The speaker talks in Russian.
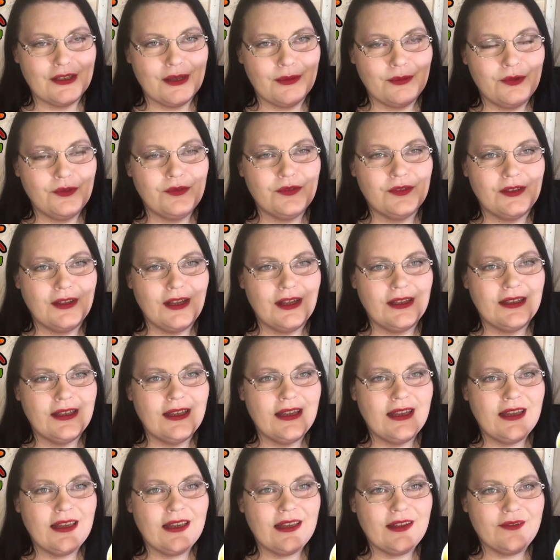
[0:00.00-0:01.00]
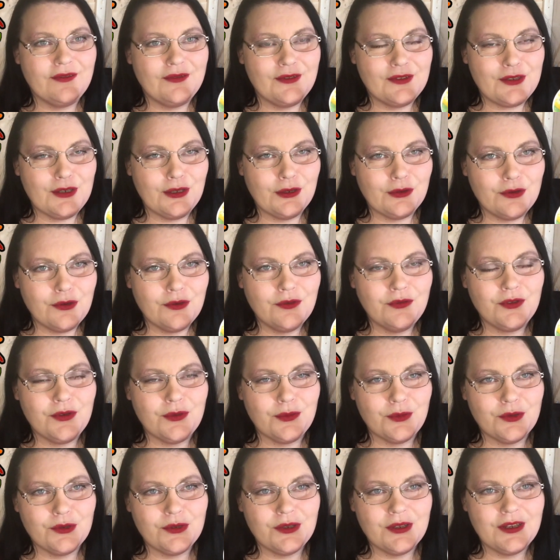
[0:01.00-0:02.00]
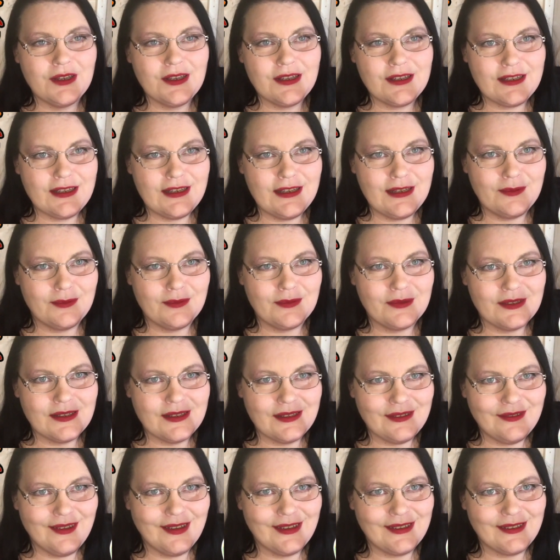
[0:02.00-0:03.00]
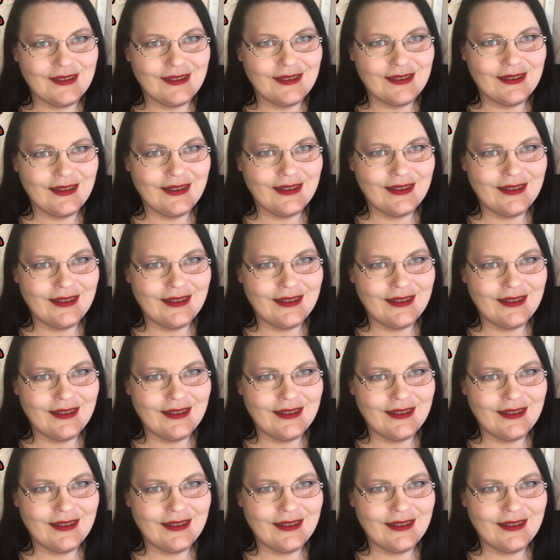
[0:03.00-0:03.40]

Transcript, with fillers: На мой взгляд, васильковый мед с ним связан.